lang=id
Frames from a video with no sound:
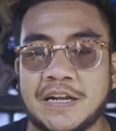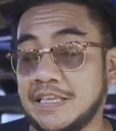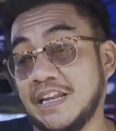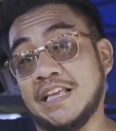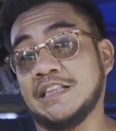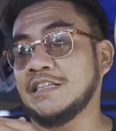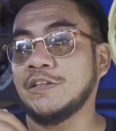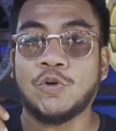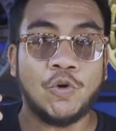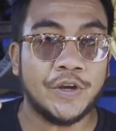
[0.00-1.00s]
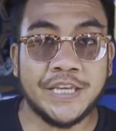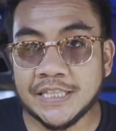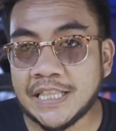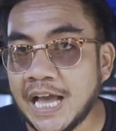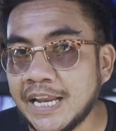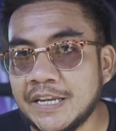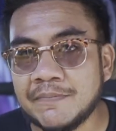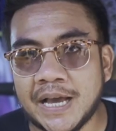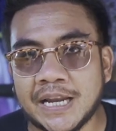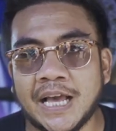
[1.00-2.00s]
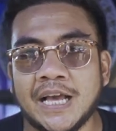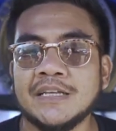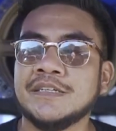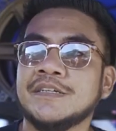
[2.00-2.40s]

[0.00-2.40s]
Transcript: nanya-nanya tentang toko kita ada di mana.